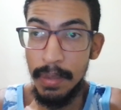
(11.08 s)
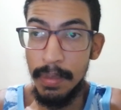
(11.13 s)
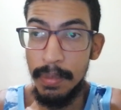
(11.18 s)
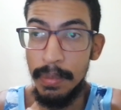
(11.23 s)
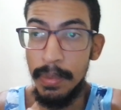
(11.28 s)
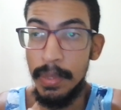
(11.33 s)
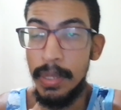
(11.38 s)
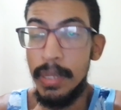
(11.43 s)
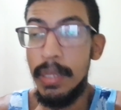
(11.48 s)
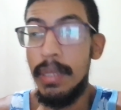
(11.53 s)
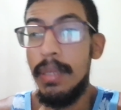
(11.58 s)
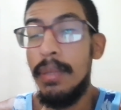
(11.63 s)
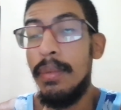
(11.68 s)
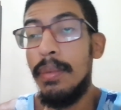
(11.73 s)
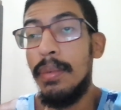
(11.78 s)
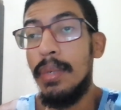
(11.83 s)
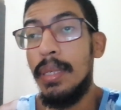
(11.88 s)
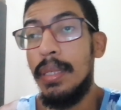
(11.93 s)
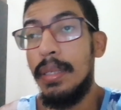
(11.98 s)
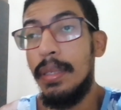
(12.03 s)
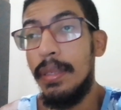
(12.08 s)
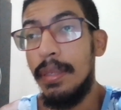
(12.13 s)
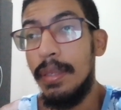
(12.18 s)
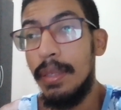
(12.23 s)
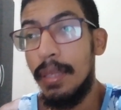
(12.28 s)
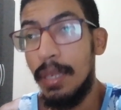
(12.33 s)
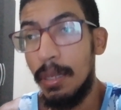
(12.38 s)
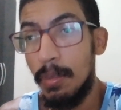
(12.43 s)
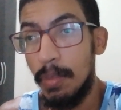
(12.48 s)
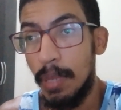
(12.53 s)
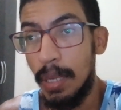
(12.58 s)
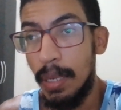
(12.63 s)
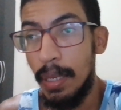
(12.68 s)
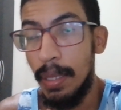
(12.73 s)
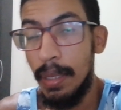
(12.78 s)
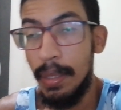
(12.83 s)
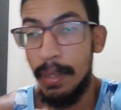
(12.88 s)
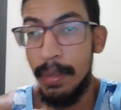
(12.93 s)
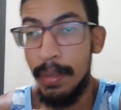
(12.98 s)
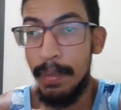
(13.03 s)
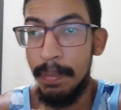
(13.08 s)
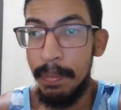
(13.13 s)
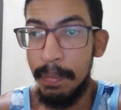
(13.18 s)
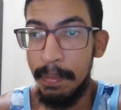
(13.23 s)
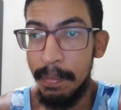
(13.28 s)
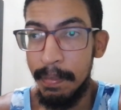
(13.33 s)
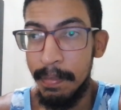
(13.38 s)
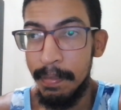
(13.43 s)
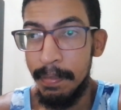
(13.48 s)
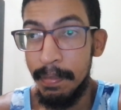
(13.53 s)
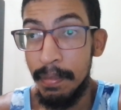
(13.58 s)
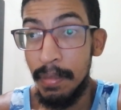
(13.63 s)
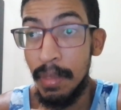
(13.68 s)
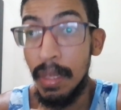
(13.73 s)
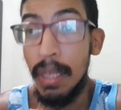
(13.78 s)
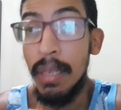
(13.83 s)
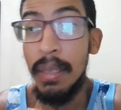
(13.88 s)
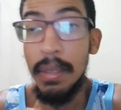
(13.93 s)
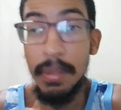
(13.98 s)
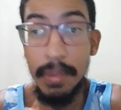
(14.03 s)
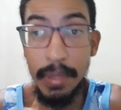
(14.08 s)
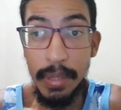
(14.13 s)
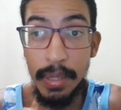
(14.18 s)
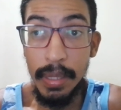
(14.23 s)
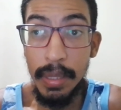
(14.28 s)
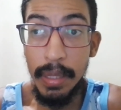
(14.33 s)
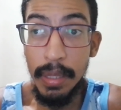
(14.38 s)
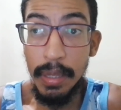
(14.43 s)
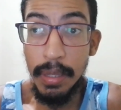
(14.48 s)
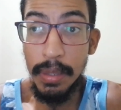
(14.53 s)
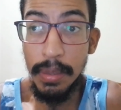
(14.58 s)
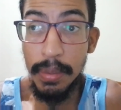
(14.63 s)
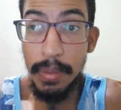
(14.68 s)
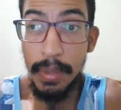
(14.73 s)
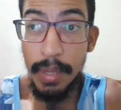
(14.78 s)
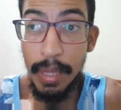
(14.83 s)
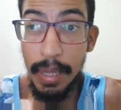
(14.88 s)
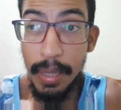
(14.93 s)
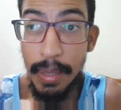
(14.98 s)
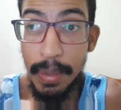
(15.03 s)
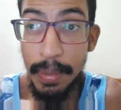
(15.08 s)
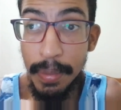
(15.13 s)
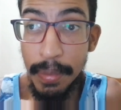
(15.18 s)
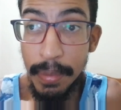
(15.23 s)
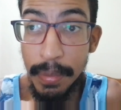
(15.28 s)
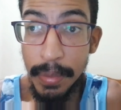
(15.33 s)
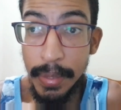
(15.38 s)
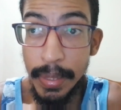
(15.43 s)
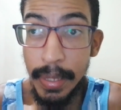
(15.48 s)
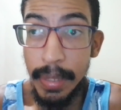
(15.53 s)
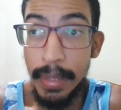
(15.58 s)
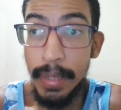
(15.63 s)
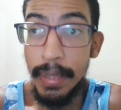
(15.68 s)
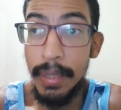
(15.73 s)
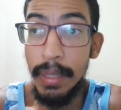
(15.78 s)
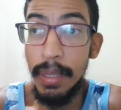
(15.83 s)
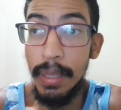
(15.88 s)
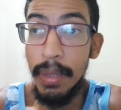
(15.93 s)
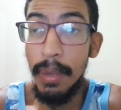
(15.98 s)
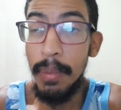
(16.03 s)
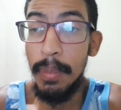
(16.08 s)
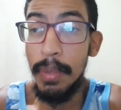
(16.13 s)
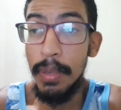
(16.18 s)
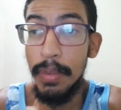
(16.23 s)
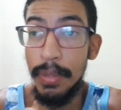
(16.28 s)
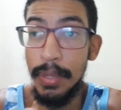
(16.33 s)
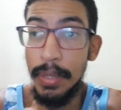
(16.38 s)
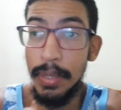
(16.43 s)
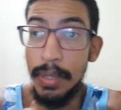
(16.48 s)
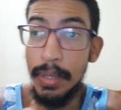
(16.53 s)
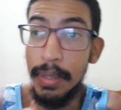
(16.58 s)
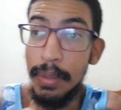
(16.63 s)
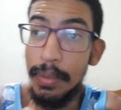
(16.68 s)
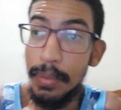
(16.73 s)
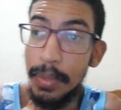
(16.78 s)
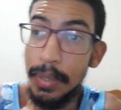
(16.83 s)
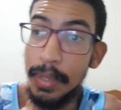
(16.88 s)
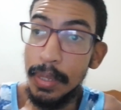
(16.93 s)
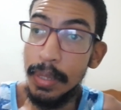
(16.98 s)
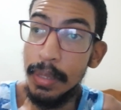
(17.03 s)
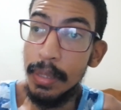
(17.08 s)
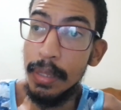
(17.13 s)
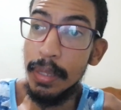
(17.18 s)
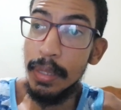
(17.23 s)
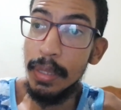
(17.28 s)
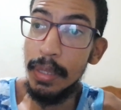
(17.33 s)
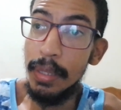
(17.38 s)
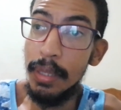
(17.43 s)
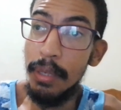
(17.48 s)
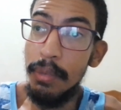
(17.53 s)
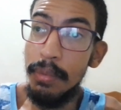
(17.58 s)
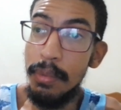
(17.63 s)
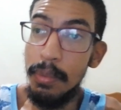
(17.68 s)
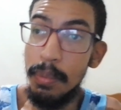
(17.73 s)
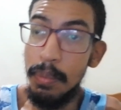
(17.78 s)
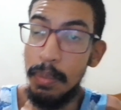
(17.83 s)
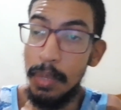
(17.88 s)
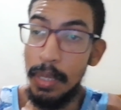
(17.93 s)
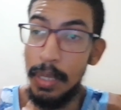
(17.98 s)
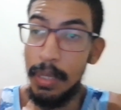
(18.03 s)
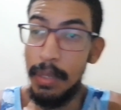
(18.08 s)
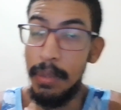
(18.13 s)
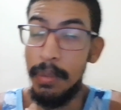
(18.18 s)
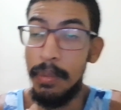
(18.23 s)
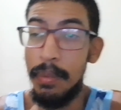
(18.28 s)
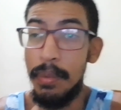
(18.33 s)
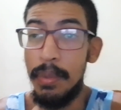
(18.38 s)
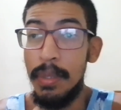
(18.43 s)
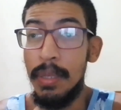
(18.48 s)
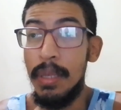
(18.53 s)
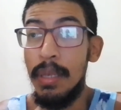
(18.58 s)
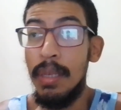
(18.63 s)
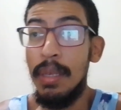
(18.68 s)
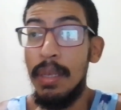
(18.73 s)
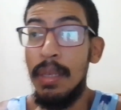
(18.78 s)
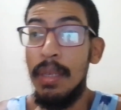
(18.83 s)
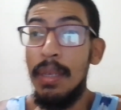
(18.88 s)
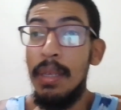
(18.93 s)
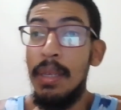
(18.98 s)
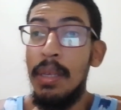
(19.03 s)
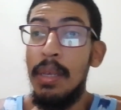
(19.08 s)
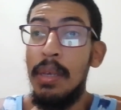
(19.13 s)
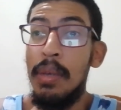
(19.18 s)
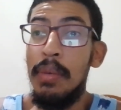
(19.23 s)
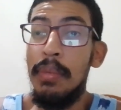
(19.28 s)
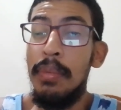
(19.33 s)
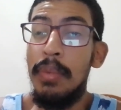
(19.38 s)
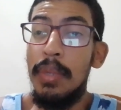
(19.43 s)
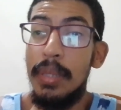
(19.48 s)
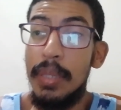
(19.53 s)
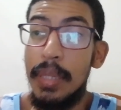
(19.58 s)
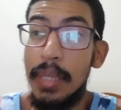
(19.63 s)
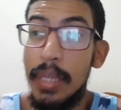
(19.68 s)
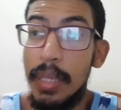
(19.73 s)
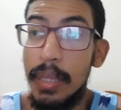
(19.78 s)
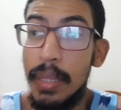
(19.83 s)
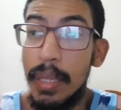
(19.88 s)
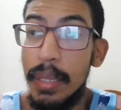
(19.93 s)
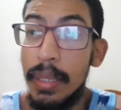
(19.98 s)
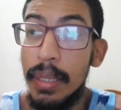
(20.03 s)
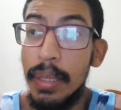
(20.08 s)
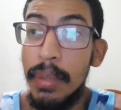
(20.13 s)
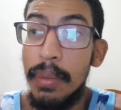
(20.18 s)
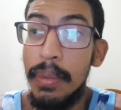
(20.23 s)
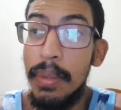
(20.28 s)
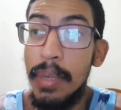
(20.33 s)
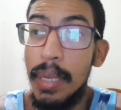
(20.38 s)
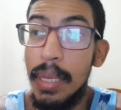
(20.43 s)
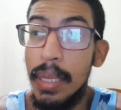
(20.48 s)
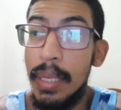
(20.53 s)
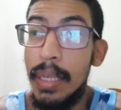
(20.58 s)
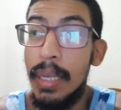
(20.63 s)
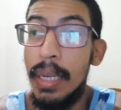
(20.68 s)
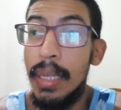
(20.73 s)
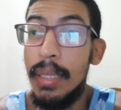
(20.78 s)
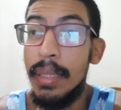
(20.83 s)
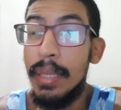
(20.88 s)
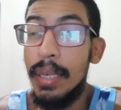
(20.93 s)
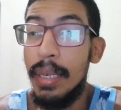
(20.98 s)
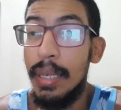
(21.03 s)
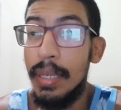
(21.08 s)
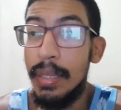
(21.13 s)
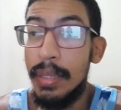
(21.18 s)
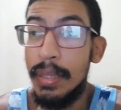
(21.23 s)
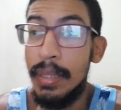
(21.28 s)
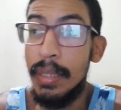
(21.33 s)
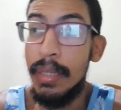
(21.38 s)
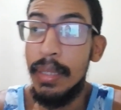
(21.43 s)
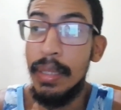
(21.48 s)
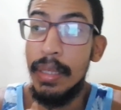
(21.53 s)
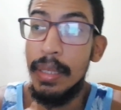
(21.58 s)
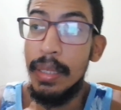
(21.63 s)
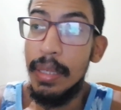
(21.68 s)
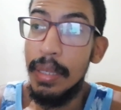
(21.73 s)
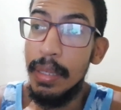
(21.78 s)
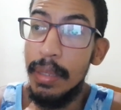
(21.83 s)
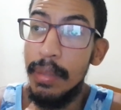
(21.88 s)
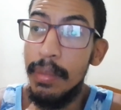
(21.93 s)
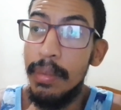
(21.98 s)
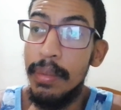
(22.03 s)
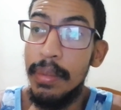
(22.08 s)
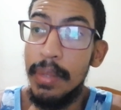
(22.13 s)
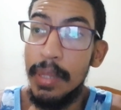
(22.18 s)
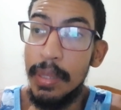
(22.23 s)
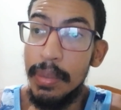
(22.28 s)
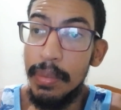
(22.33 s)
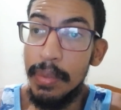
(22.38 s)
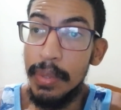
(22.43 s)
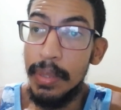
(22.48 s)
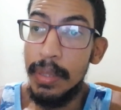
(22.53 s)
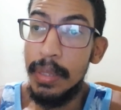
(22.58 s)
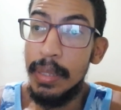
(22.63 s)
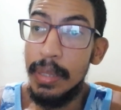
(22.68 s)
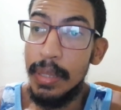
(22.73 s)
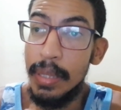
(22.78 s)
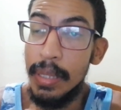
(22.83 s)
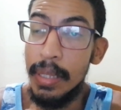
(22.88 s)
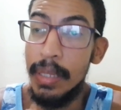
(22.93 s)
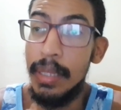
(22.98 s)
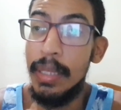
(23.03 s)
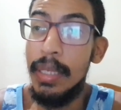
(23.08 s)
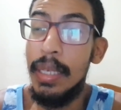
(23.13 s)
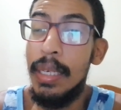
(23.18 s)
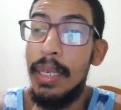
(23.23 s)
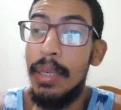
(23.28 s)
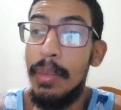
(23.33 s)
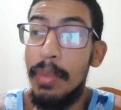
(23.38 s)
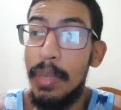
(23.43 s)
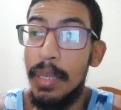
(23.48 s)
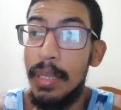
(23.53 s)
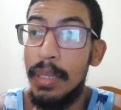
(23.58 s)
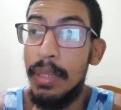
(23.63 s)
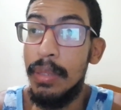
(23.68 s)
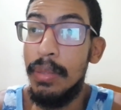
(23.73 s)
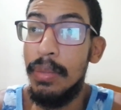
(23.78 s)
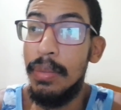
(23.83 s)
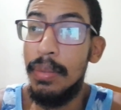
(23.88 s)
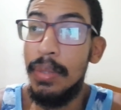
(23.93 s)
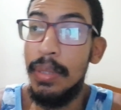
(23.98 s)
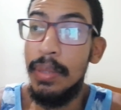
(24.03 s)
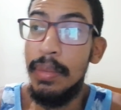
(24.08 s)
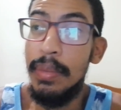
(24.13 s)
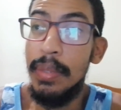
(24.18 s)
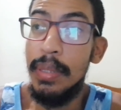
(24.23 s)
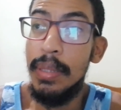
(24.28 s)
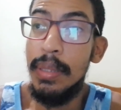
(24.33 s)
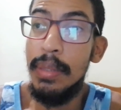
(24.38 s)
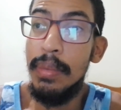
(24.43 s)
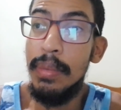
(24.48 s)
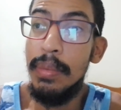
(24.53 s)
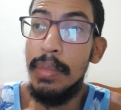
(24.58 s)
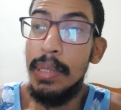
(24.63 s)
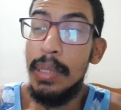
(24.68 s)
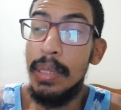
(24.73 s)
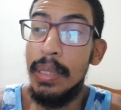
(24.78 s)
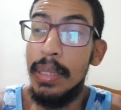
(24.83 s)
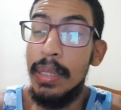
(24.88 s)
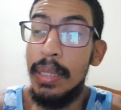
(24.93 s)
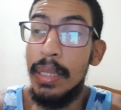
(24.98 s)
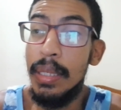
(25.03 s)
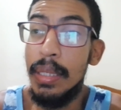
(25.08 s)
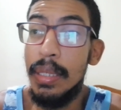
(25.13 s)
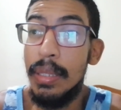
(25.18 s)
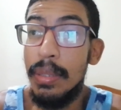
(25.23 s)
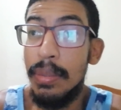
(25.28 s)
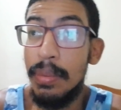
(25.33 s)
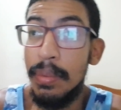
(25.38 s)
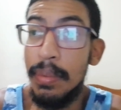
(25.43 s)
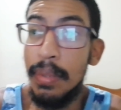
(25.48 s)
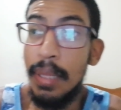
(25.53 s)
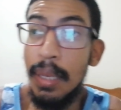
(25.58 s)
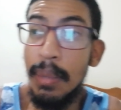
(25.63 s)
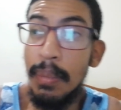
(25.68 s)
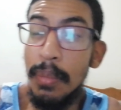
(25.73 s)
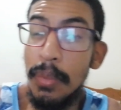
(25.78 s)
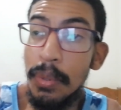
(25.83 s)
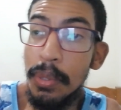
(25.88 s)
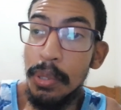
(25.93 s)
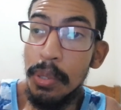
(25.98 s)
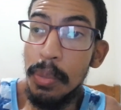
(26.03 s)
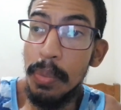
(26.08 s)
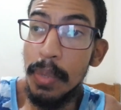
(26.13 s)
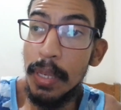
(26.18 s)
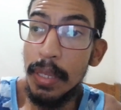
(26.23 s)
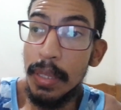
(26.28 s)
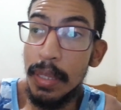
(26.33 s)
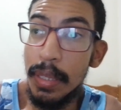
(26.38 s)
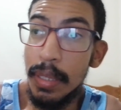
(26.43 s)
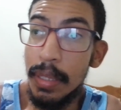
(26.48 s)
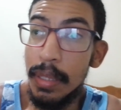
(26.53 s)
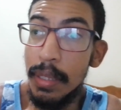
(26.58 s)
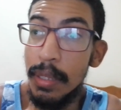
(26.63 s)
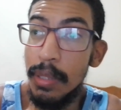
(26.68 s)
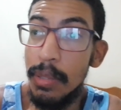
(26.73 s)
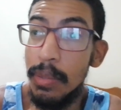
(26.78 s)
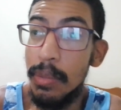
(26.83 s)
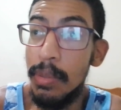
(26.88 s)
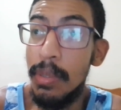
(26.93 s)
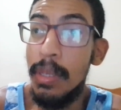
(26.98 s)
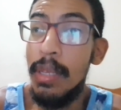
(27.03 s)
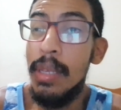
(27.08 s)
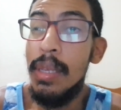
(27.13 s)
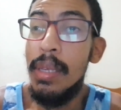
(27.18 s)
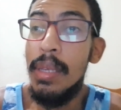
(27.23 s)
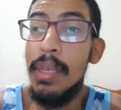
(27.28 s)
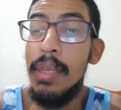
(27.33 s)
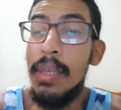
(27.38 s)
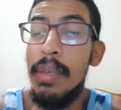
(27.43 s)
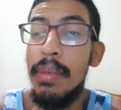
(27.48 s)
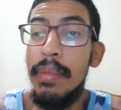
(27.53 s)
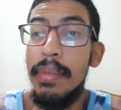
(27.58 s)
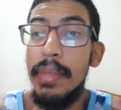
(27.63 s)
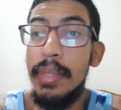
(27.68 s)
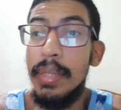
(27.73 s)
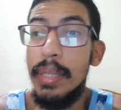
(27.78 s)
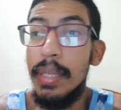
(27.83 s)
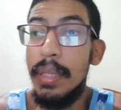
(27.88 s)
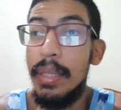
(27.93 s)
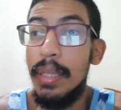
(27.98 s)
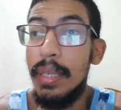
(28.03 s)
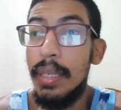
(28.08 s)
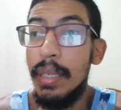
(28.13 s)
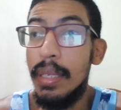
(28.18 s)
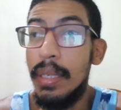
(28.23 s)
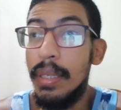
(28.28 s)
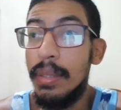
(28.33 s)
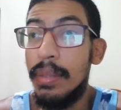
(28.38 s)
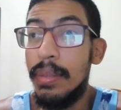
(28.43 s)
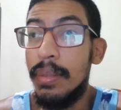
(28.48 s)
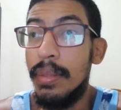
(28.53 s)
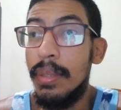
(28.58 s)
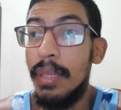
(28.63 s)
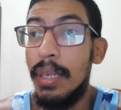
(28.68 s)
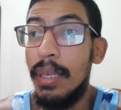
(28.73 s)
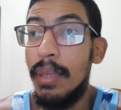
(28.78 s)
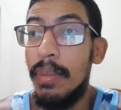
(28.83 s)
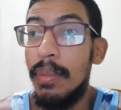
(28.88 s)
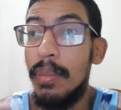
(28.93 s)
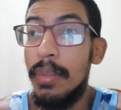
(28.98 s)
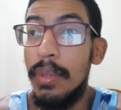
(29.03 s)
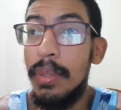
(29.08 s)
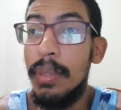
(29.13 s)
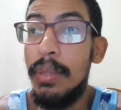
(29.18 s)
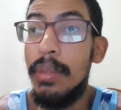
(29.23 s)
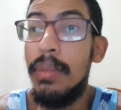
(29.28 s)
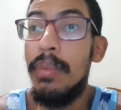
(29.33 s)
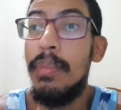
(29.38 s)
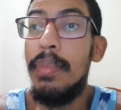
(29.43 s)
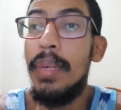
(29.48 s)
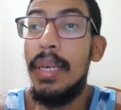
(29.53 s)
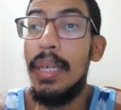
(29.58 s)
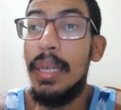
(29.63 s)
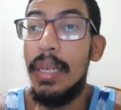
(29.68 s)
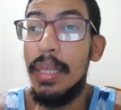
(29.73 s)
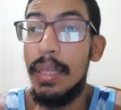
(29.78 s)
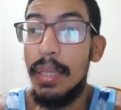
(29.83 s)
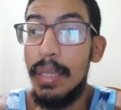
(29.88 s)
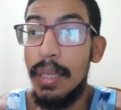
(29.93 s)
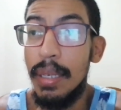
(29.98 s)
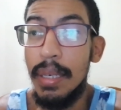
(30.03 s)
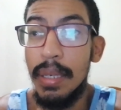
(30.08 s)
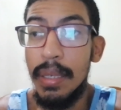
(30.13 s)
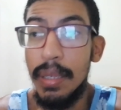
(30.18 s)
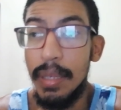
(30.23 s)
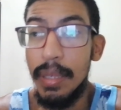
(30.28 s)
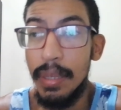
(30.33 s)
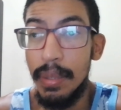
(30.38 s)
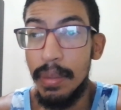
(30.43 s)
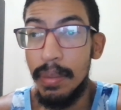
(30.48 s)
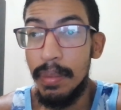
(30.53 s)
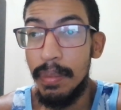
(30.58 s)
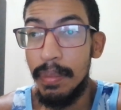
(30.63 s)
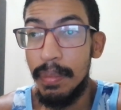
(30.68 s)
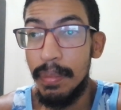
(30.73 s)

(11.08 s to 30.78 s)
Você não gosta de trabalhar. Você tem que estudar, você tem que ter uma profissão, você tem que ter um emprego. Você tem que correr atrás daquilo que você quer para a sua vida. Você tem que estudar muito para ter isso. Você tem que estudar muito para ter aquilo.